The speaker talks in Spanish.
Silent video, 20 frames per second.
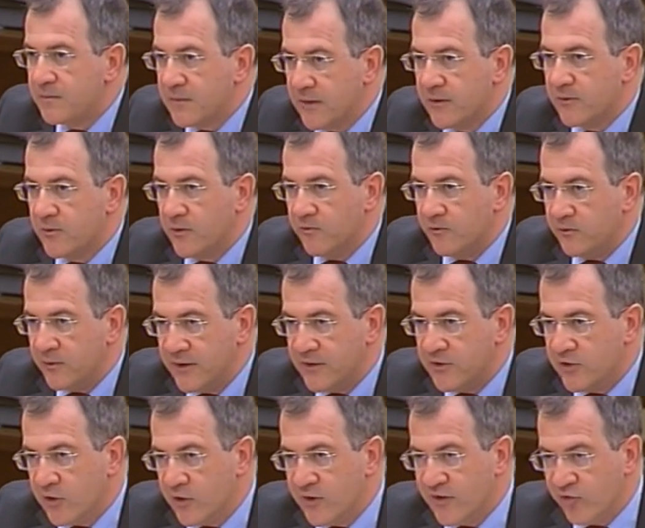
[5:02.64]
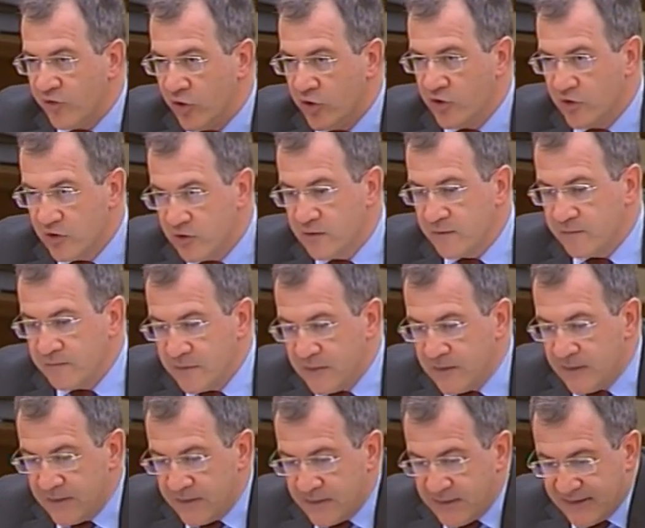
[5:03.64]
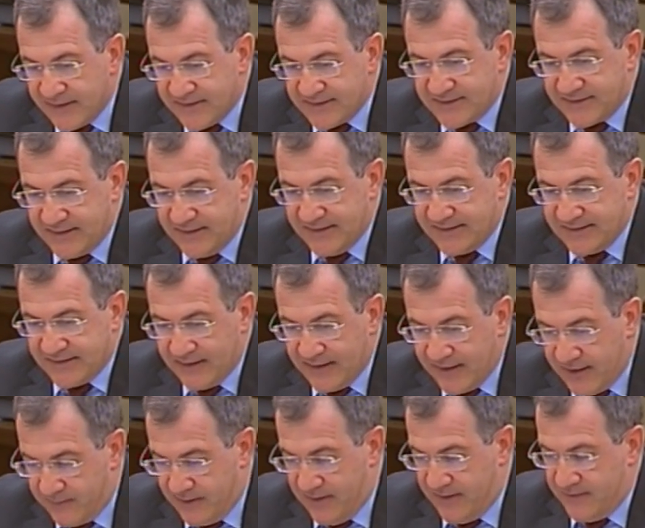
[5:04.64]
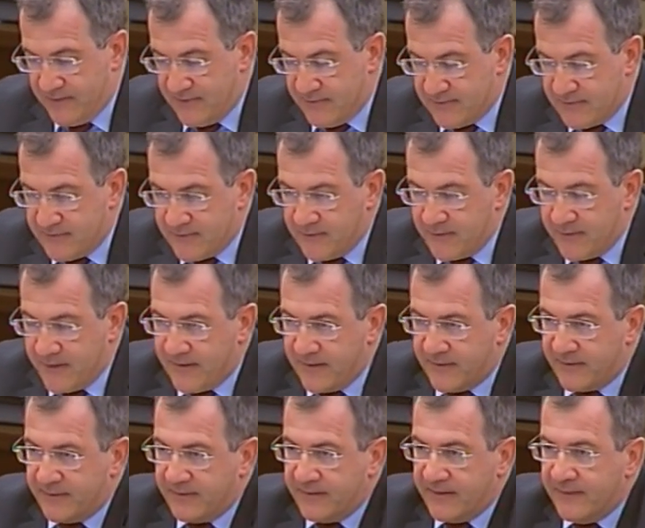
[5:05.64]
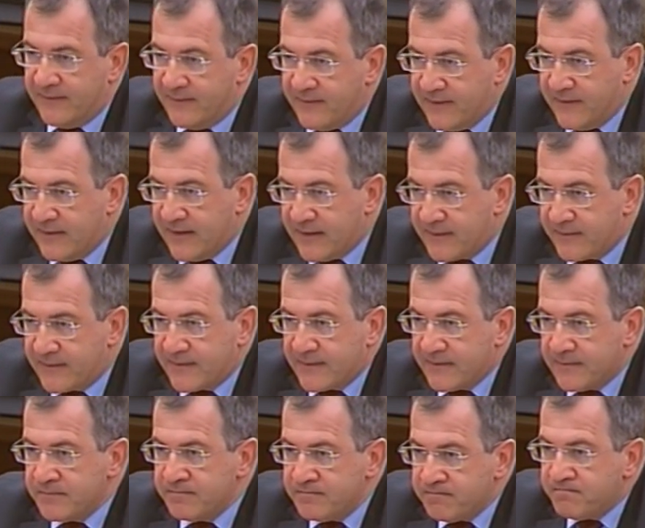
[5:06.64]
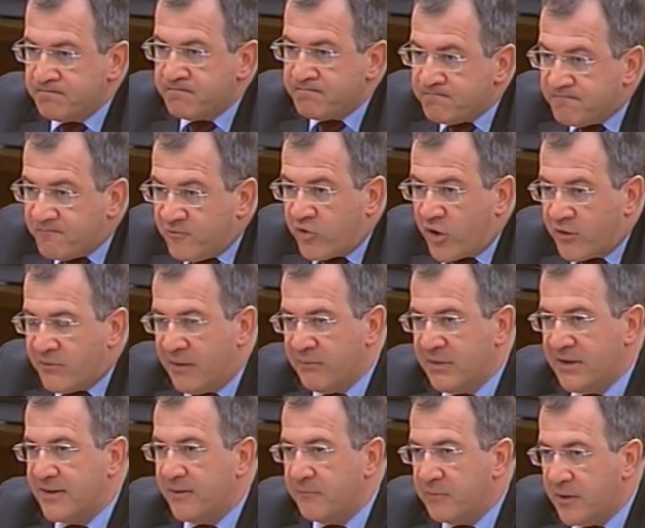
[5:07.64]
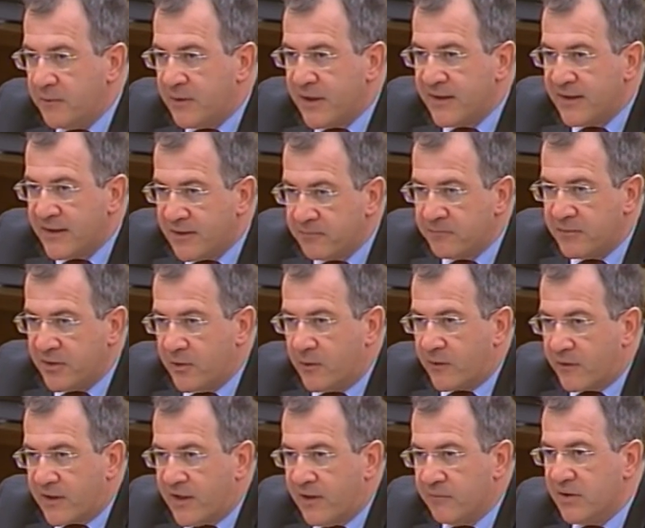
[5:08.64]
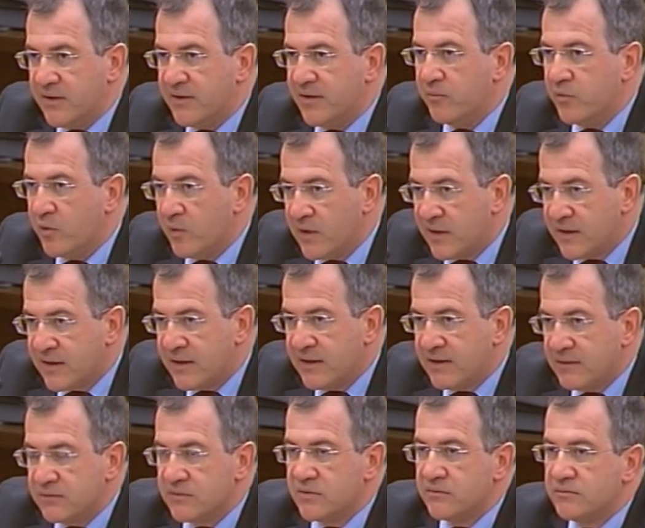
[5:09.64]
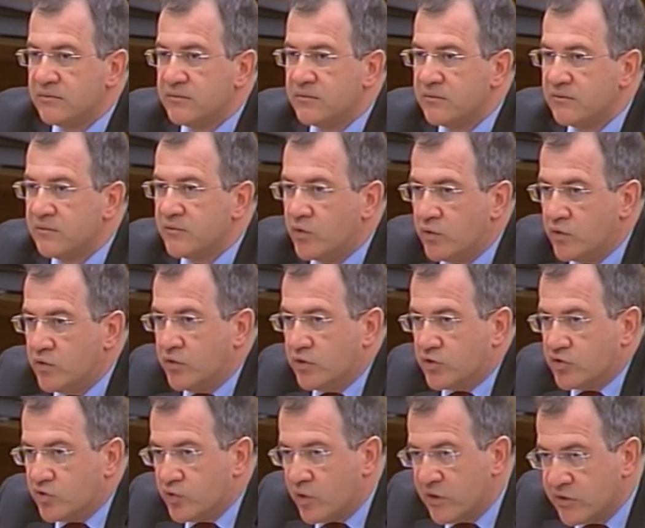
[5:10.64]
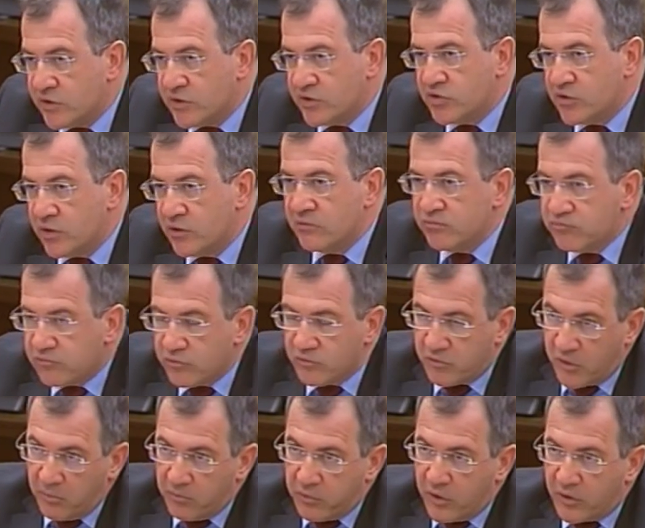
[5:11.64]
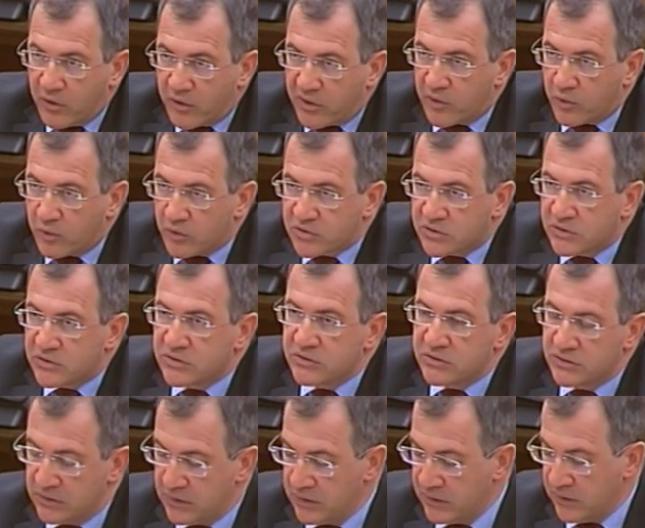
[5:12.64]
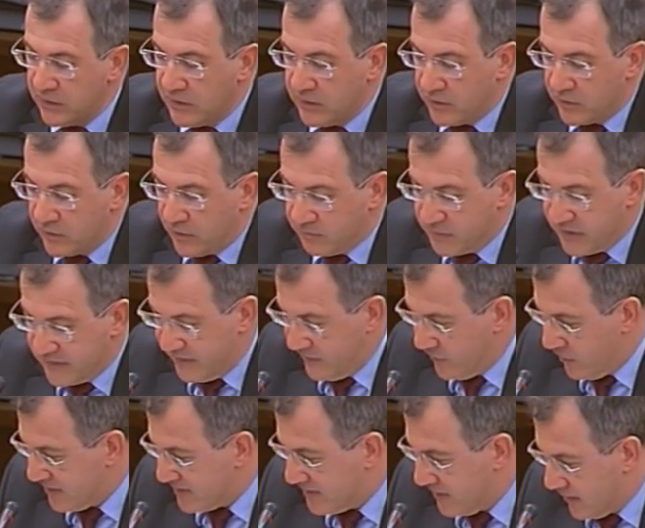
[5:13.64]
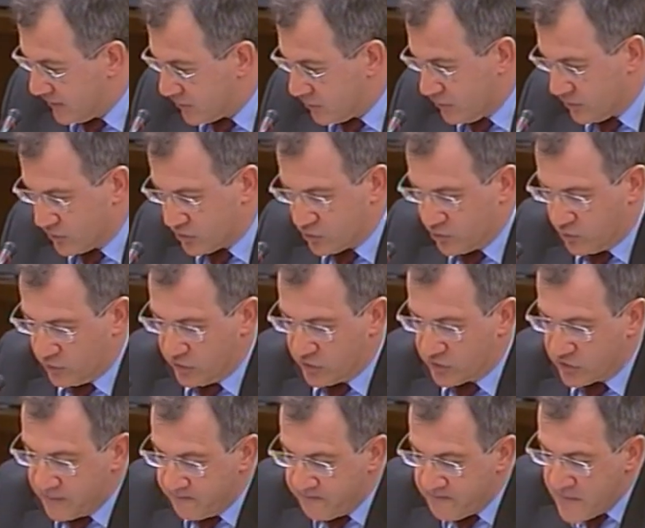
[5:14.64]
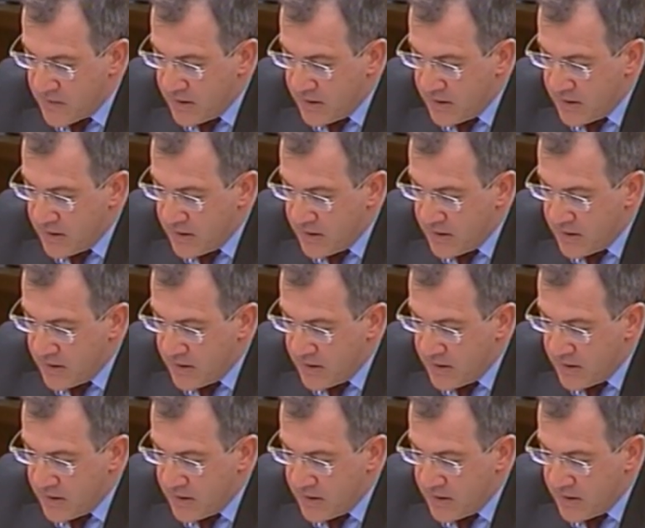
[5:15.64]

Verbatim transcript: el conflicto de fondo es, grave. Una entidad formalmente privada, pero realmente pública, cuyos dueños son, con pocos recursos, competidores directos suyos.